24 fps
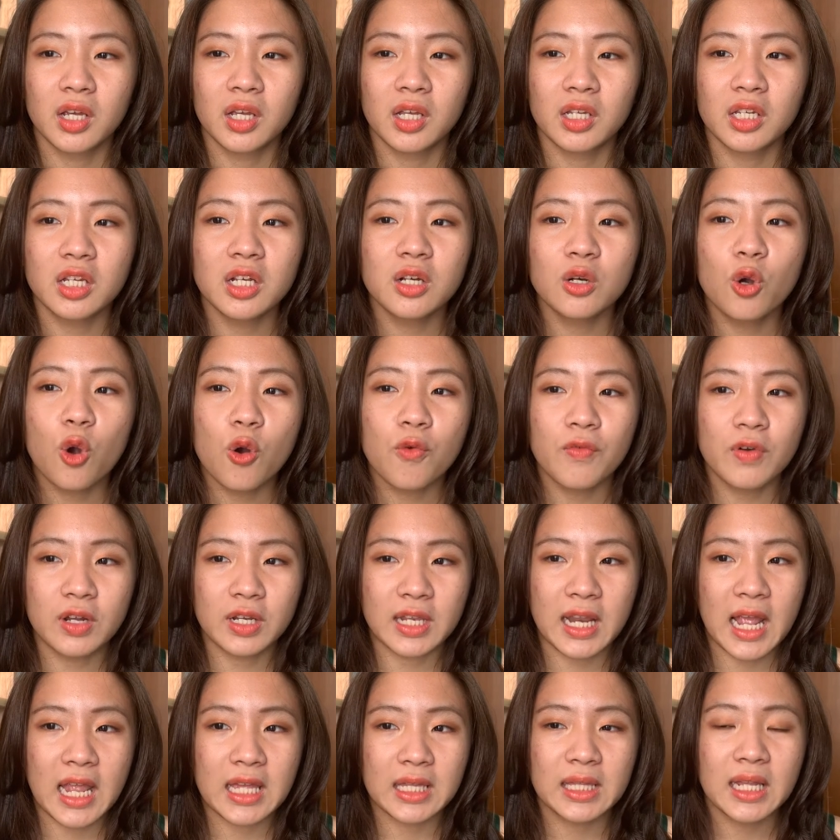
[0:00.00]
nhưng cô vợ
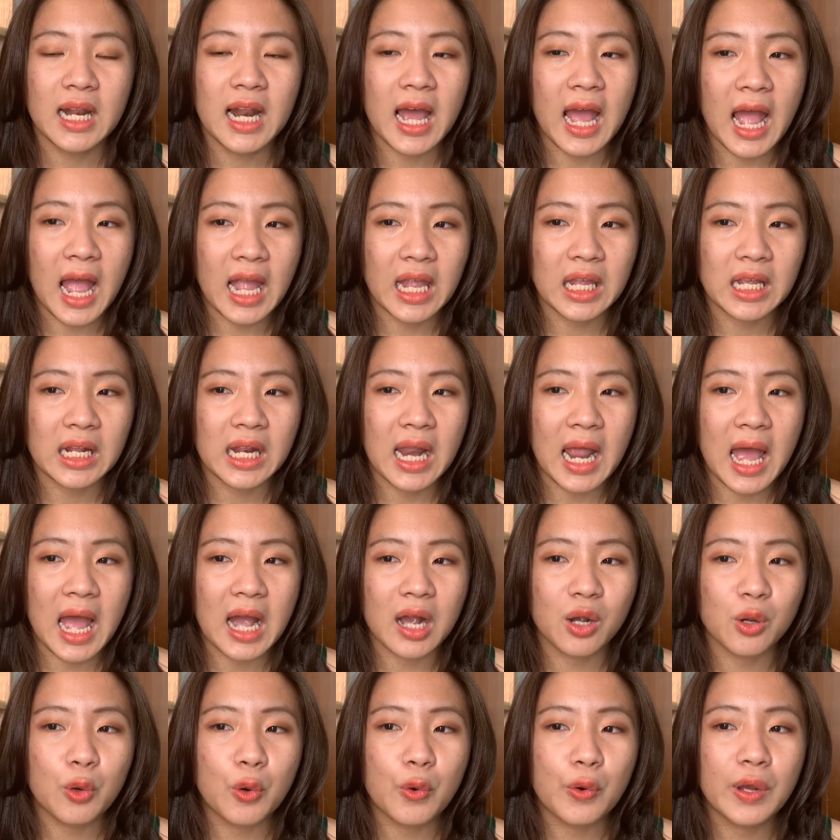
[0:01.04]
này rất là hay
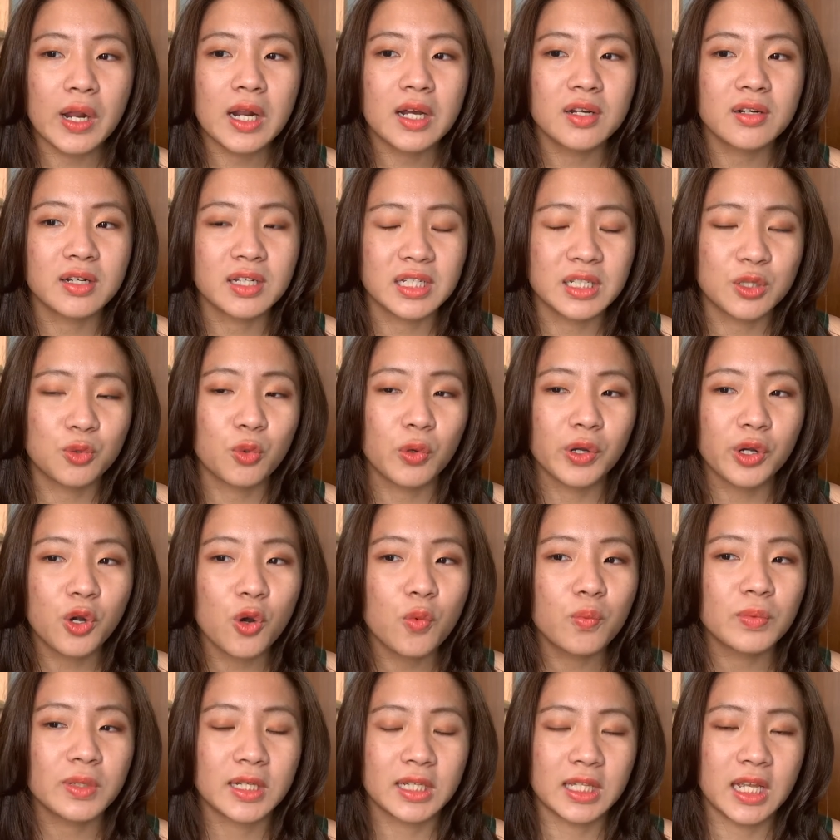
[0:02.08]
là cô ấy là người cuối
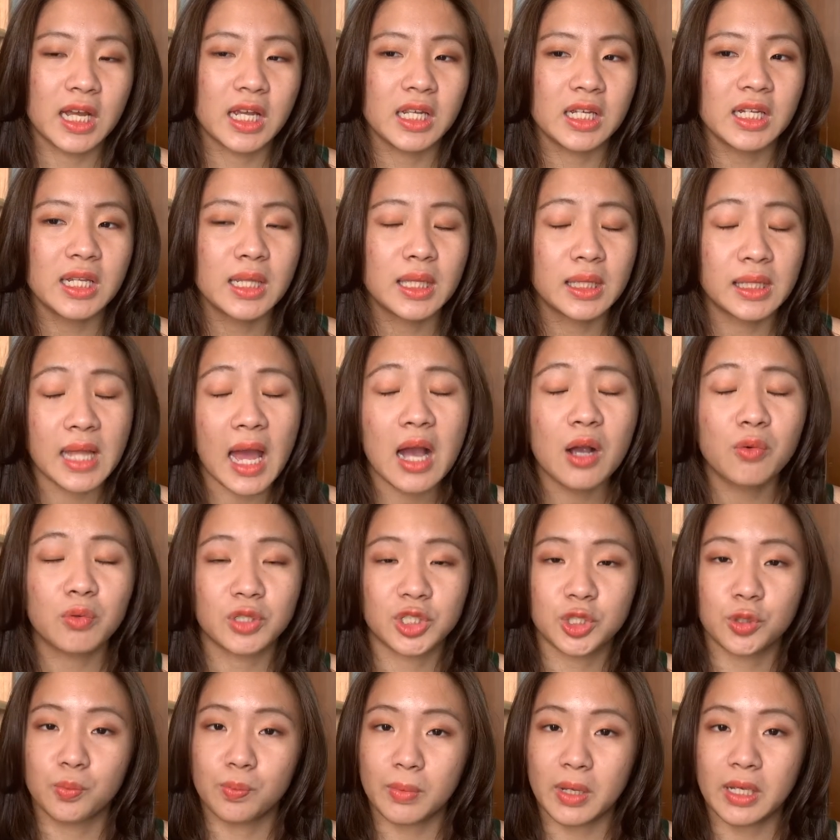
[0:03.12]
cùng nhìn thấy xác của
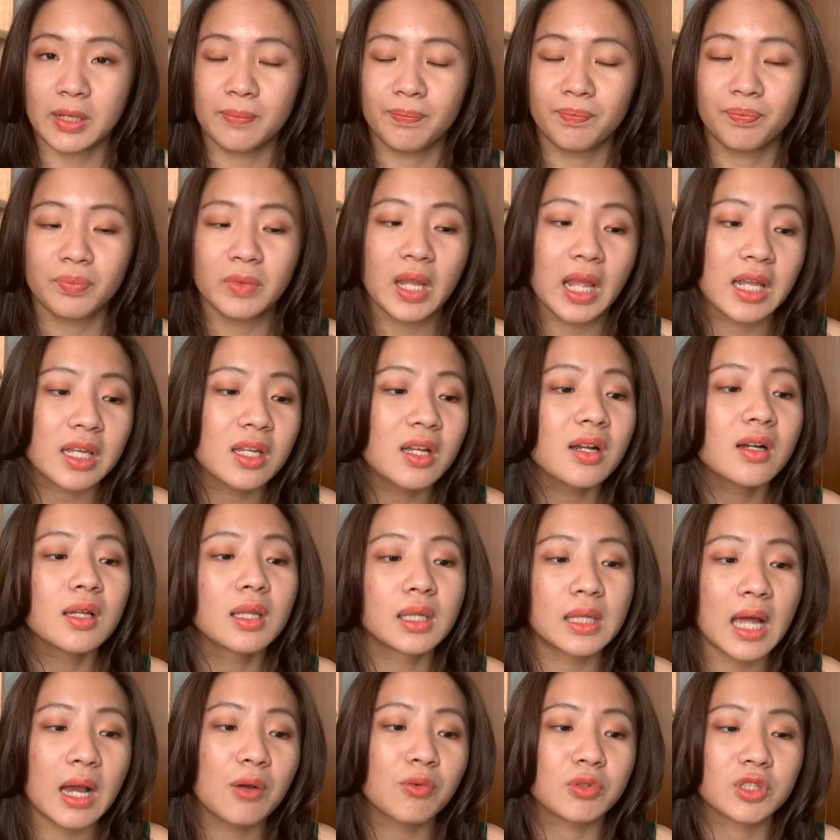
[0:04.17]
chồng mình thế nhưng
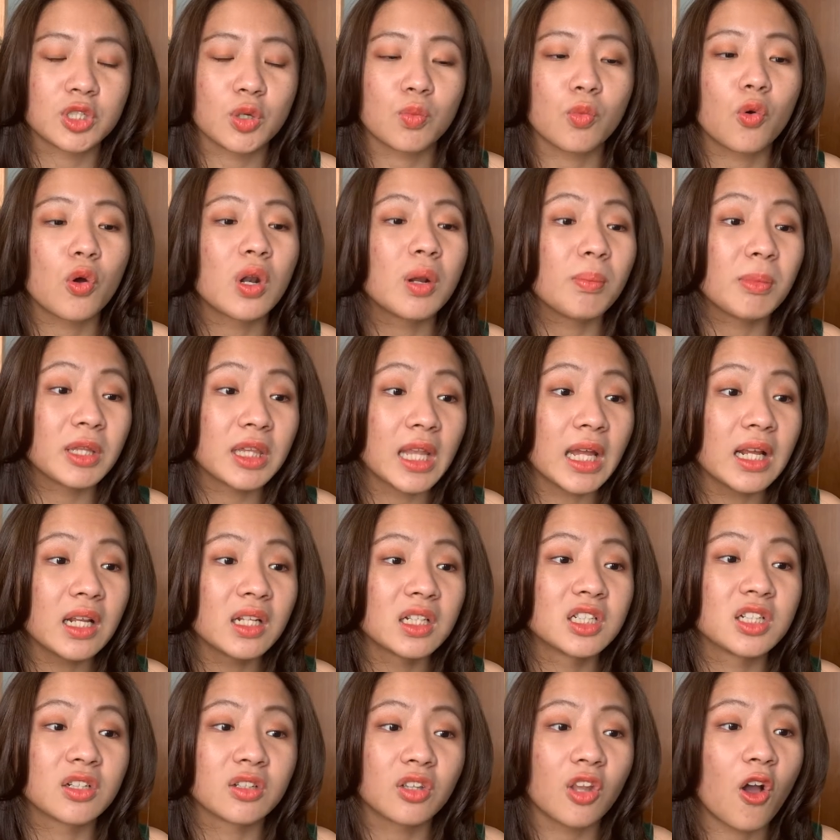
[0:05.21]
xác của chồng cô lại mất tích
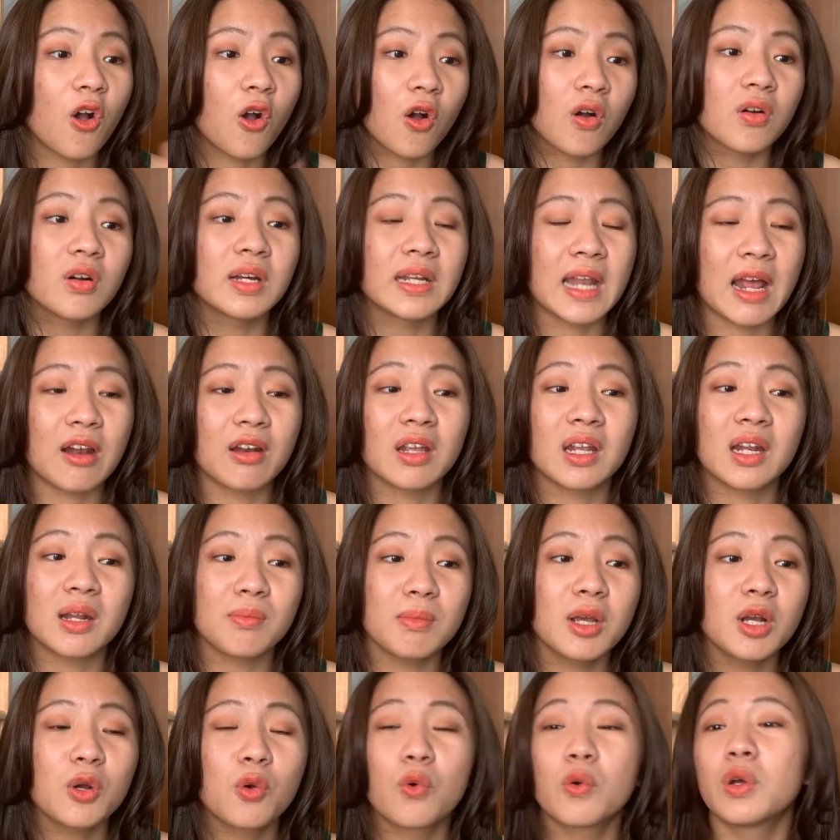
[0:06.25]
chứng tỏ có người nào đấy đã
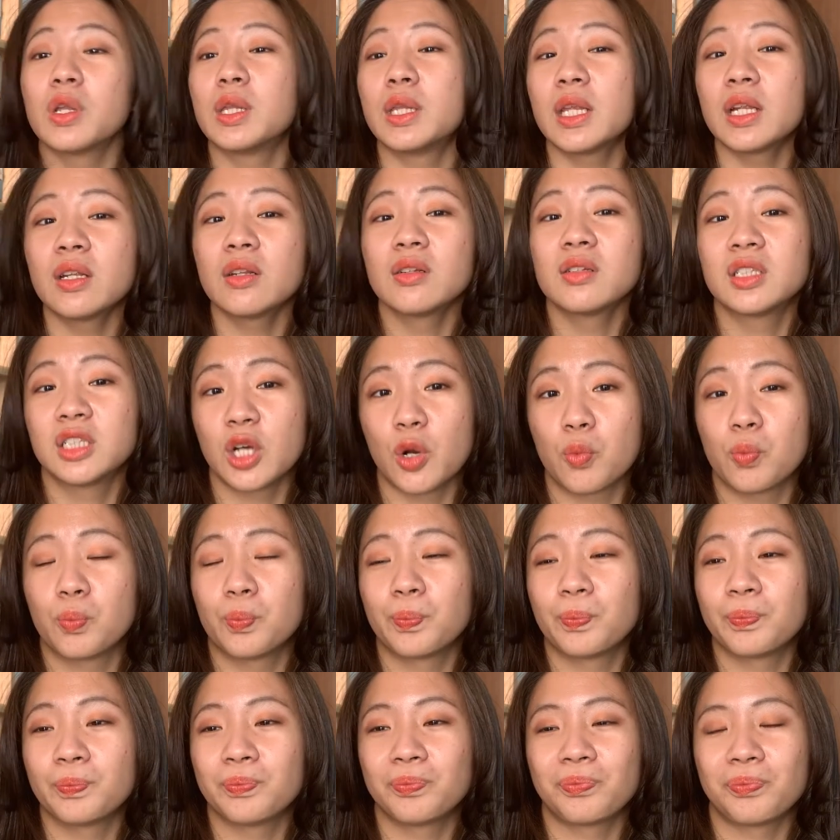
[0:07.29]
biết cô ấy giết chồng
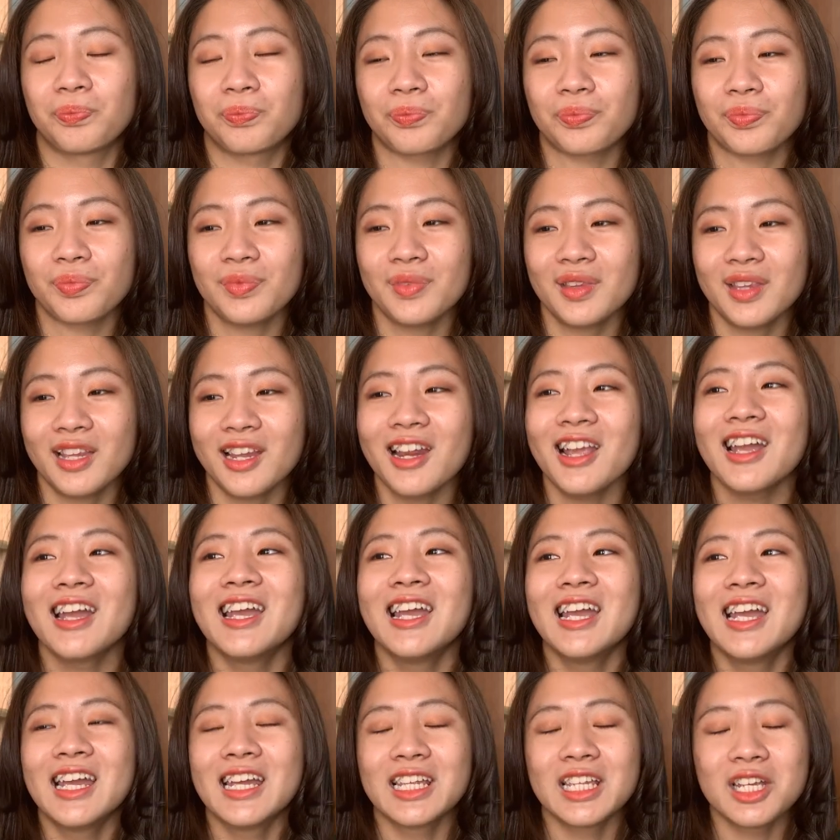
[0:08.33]

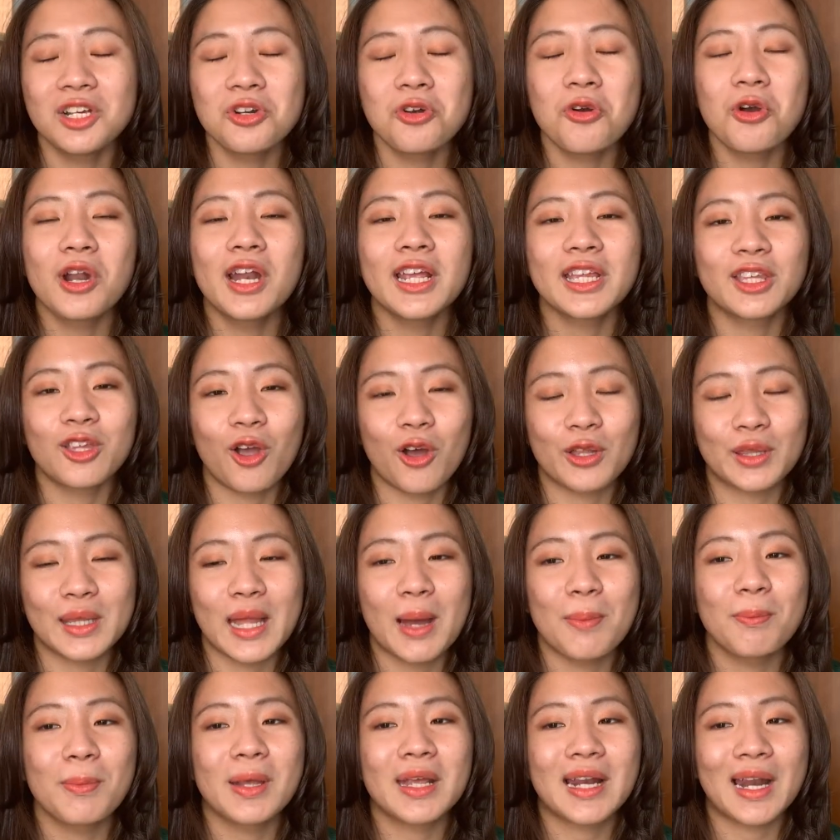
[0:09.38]
nhưng cô ấy lại tỏ
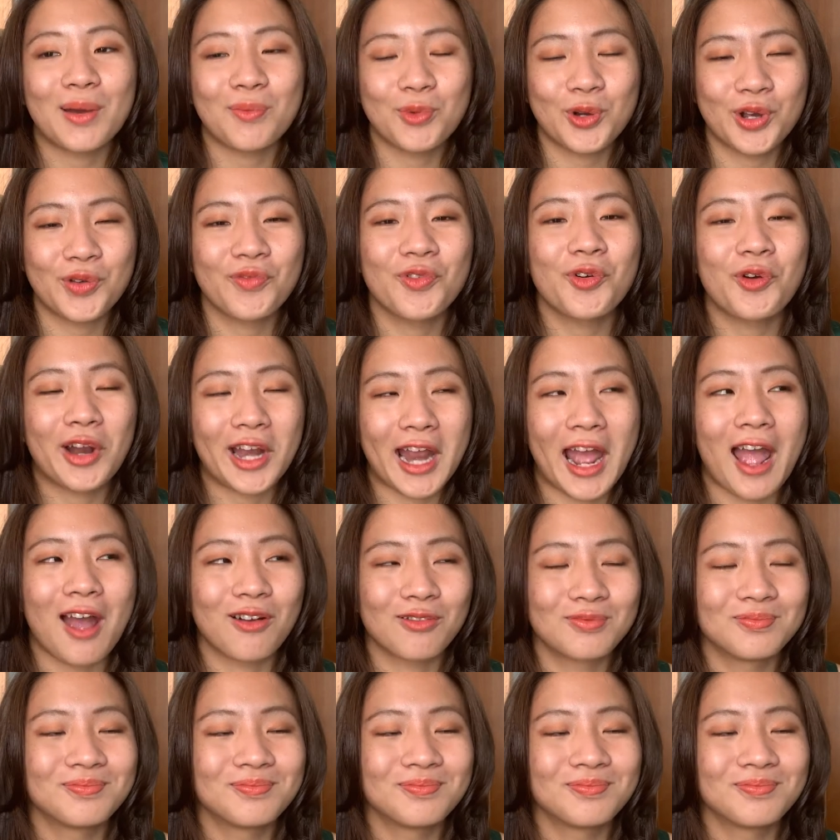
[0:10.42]
ra mình là một người vợ hoàn hảo